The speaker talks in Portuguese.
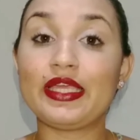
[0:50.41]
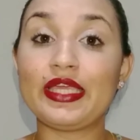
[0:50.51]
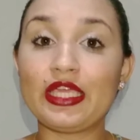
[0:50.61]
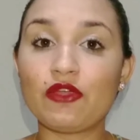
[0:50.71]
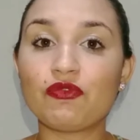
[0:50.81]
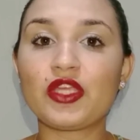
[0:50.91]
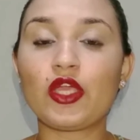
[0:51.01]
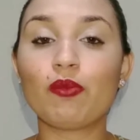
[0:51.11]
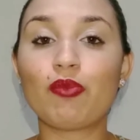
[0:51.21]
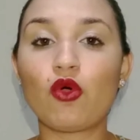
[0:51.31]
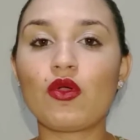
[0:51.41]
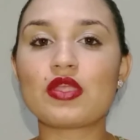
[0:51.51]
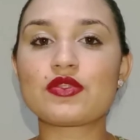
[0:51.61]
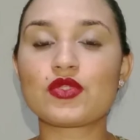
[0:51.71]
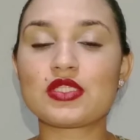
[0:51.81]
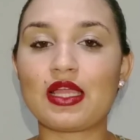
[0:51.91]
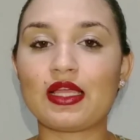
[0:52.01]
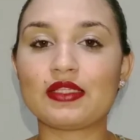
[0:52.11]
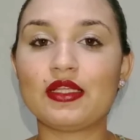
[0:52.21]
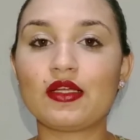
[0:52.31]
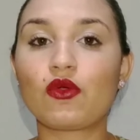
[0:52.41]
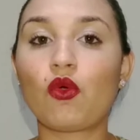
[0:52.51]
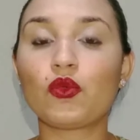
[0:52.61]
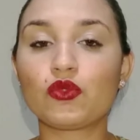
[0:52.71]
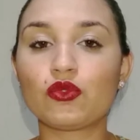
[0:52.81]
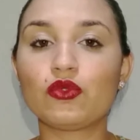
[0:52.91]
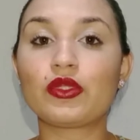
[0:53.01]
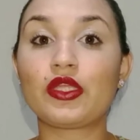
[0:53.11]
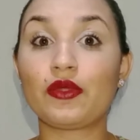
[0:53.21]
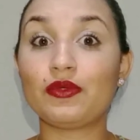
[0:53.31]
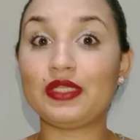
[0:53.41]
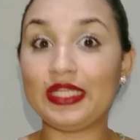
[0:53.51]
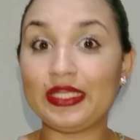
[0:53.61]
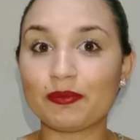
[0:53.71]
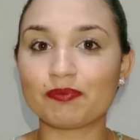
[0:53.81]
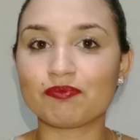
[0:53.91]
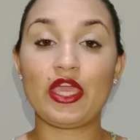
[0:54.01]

E fiquei um pouco assustada com tudo que eu li.